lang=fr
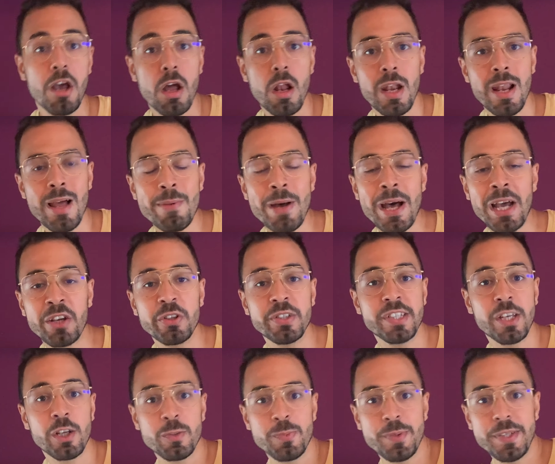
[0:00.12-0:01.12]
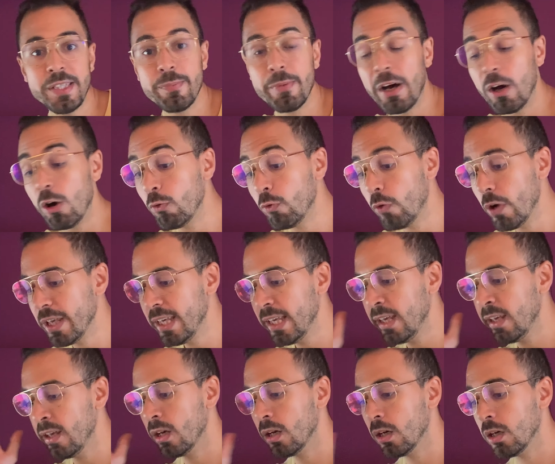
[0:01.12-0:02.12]
La marque Soundpeats m'a
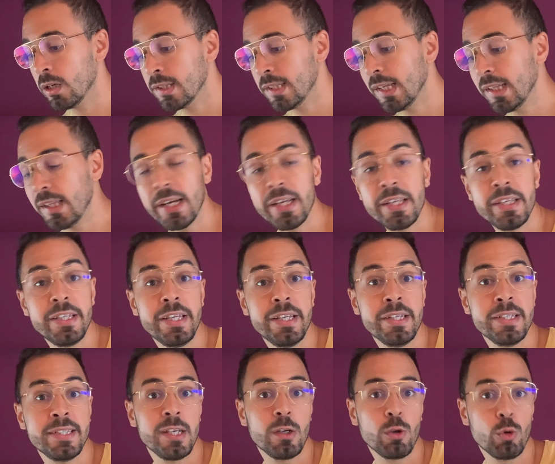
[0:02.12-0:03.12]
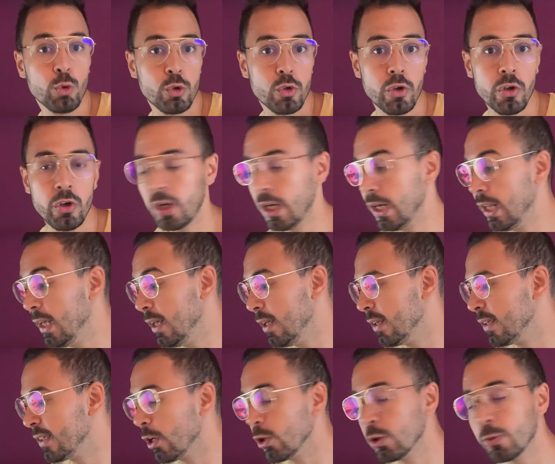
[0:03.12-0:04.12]
envoyé euh, ces ses derniers écouteurs, les
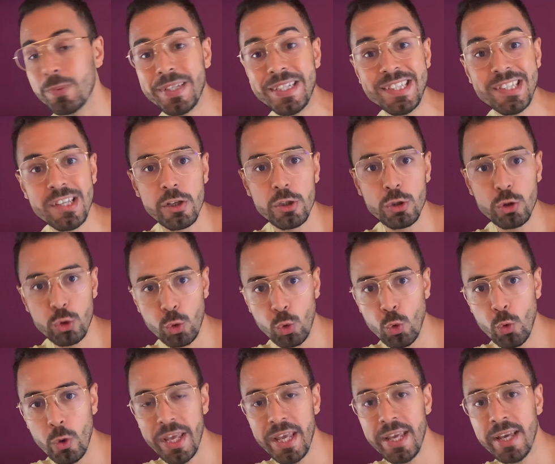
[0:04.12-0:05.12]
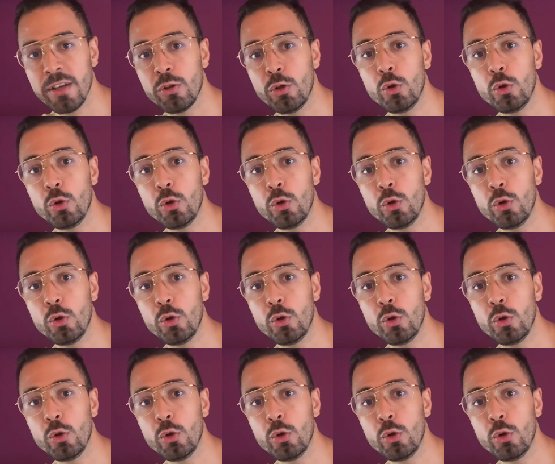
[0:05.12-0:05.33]
euh, Soundpeats True et R2